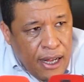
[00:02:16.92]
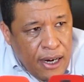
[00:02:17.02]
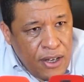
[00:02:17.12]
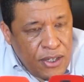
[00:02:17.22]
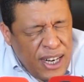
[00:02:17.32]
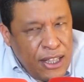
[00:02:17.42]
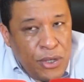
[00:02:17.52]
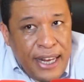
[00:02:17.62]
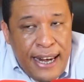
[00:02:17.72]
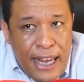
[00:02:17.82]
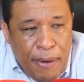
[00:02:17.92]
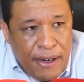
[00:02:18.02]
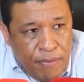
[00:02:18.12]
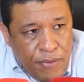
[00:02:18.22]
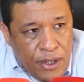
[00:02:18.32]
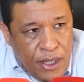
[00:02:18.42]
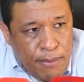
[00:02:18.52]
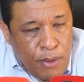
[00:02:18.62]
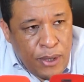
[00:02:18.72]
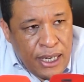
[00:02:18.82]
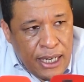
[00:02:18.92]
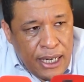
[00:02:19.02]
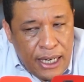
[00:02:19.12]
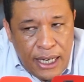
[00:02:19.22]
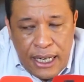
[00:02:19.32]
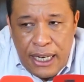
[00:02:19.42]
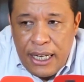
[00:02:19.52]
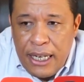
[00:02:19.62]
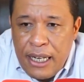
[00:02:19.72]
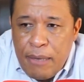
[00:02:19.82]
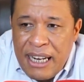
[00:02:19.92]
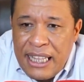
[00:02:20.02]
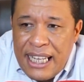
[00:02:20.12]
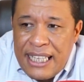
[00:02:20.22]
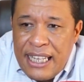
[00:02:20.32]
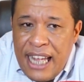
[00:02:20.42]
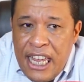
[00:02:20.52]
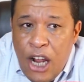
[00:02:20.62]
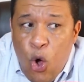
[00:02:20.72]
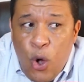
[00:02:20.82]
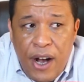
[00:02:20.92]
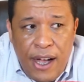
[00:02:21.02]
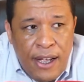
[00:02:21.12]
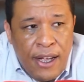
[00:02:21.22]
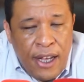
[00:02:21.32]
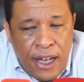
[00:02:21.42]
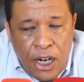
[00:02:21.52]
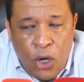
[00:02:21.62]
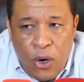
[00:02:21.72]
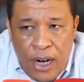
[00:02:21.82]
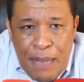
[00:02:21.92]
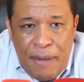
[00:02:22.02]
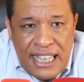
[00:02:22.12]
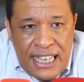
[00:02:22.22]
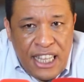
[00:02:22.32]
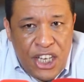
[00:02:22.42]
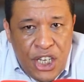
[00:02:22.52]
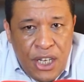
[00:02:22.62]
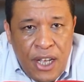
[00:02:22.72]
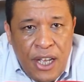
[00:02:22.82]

لي زون اندستريال ليبر كيتسموا المناطق الصناعيه الحره الحره اللي ما كتخضعش